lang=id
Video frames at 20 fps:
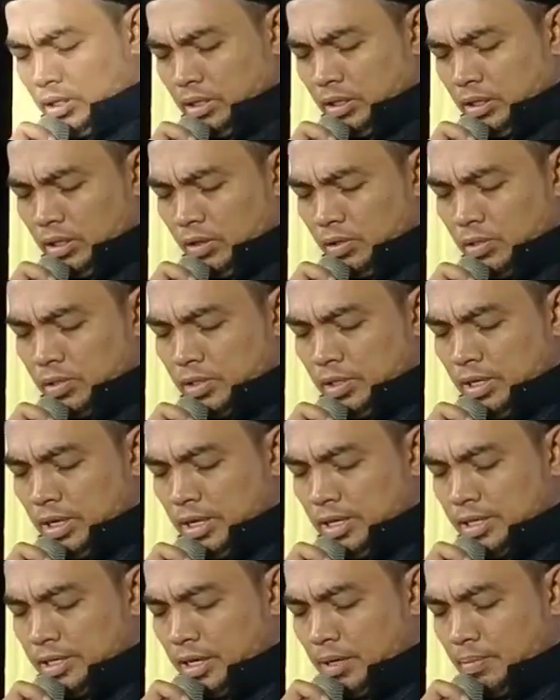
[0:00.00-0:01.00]
Tausiah
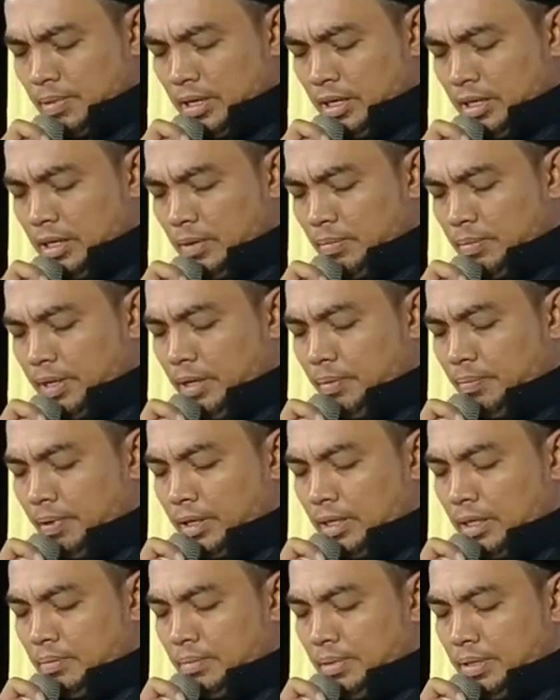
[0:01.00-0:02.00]
ceramah agama yang
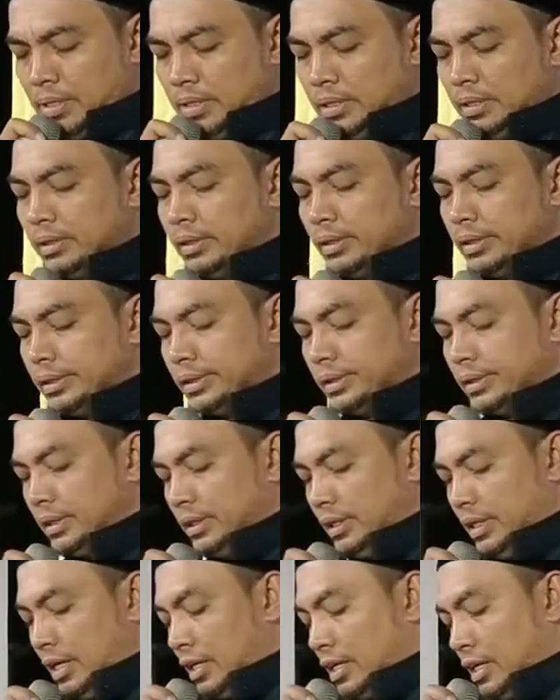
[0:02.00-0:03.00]
pertama
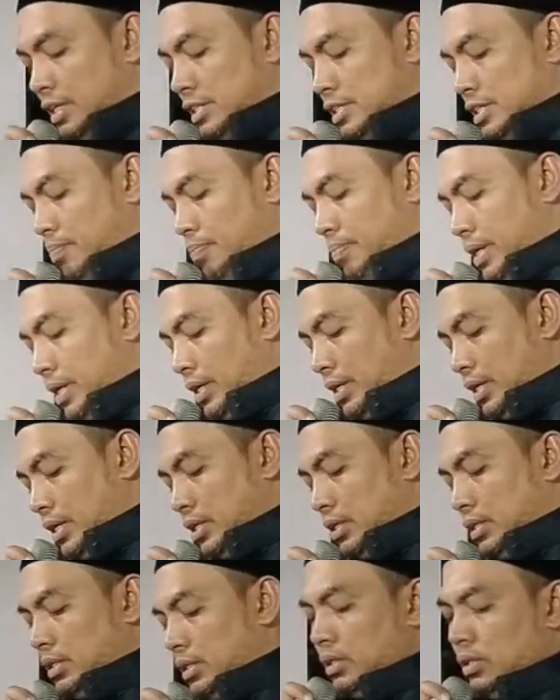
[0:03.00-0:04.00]
yang akan
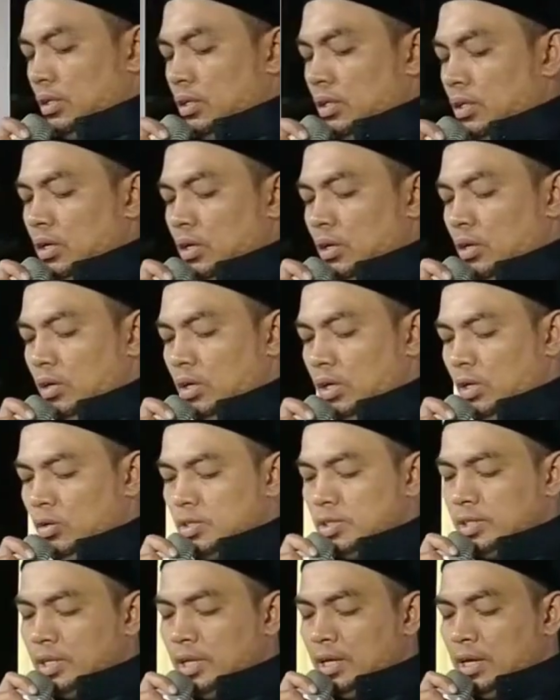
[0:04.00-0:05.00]
disampaikan oleh
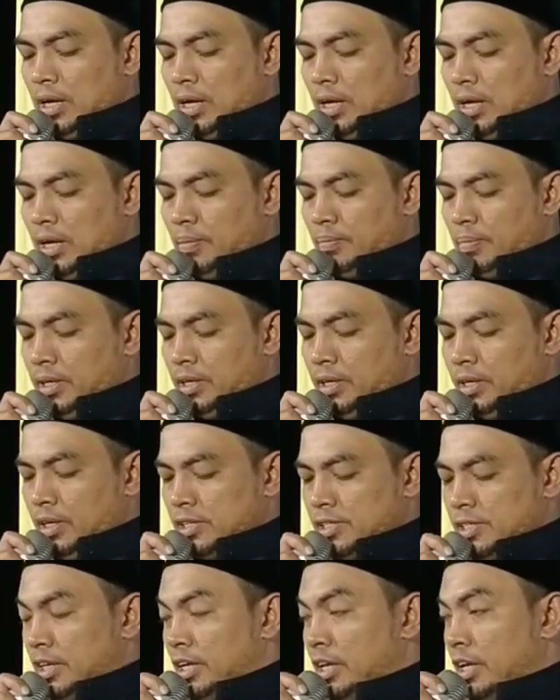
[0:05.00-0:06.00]
Ustaz Ahmad
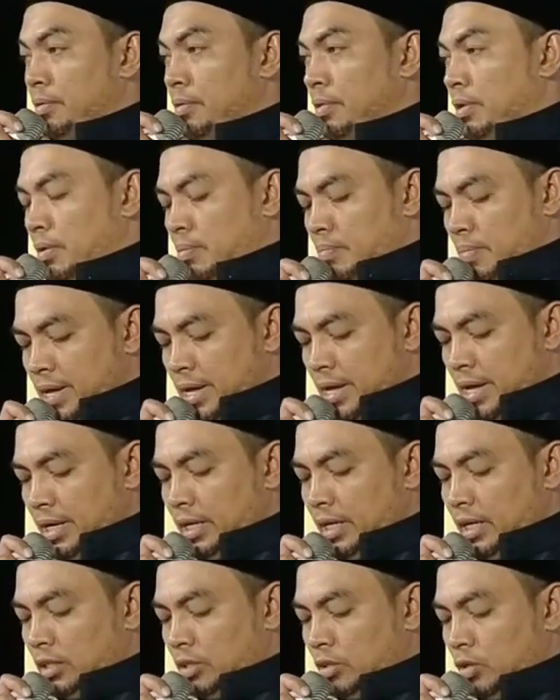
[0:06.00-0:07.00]
Rizki
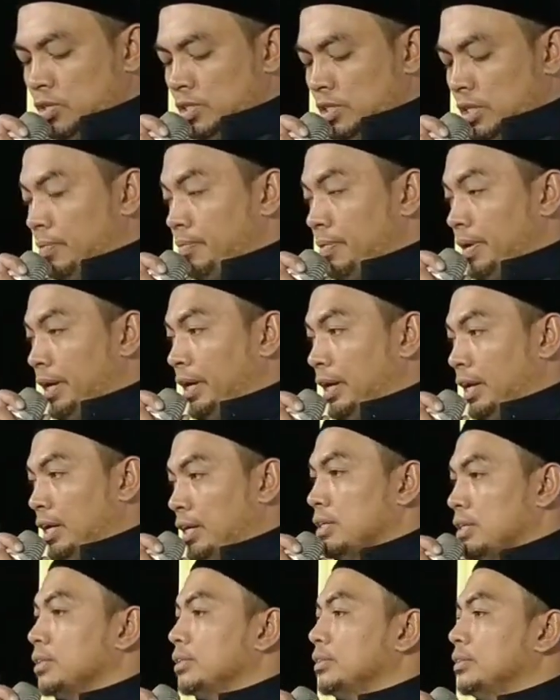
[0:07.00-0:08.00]
Baihaqi atau Ustaz
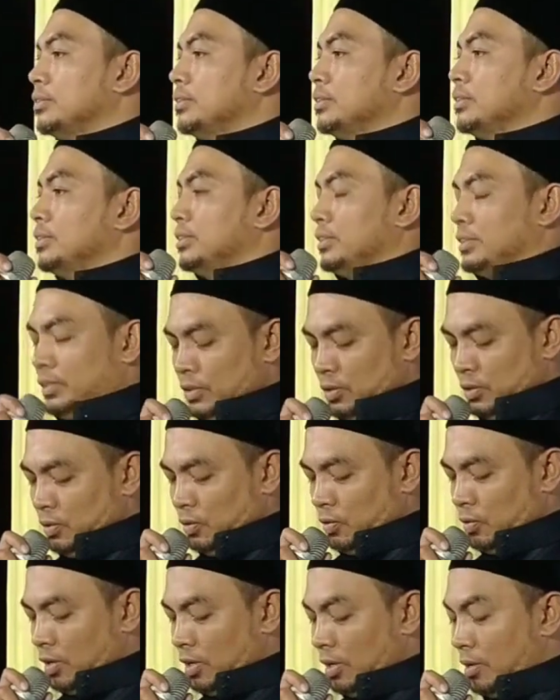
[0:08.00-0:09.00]
Pangeran
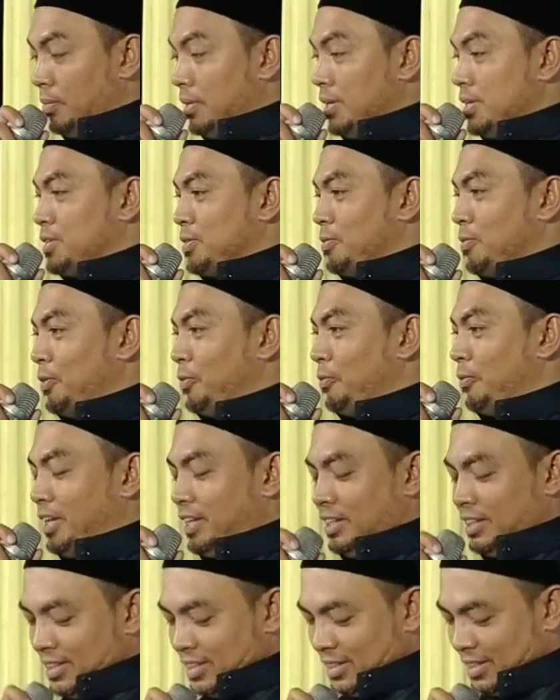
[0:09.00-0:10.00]
kurang lebih 10
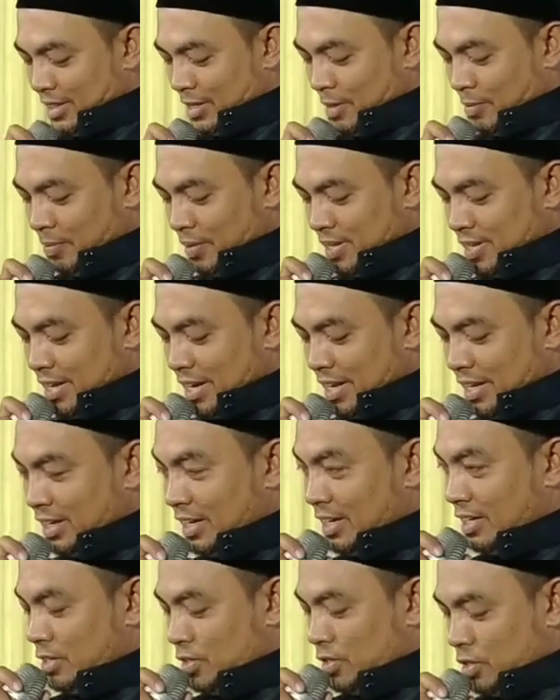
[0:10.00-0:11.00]
menit
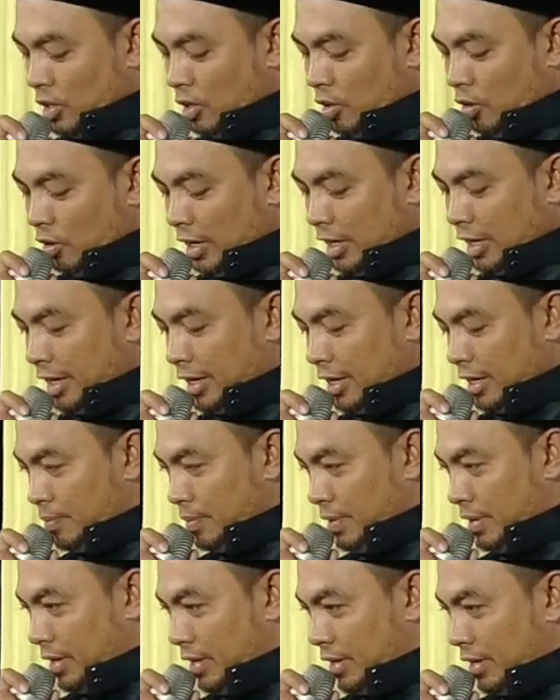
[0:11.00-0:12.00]
dipersilakan. Sallu ala
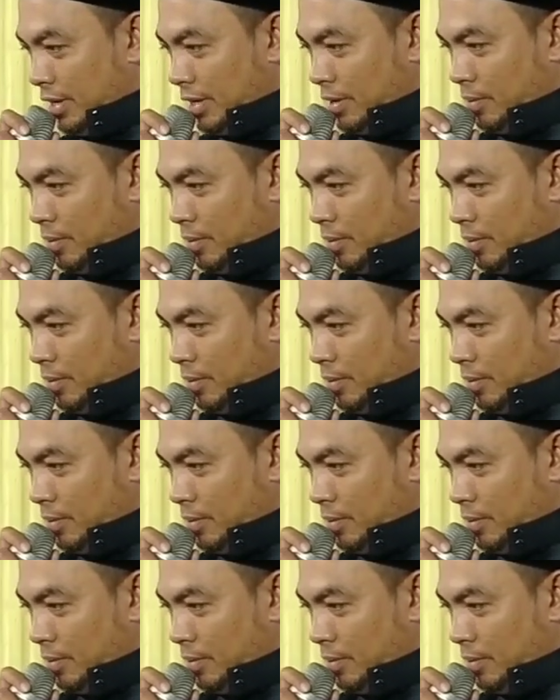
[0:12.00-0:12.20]
Nabi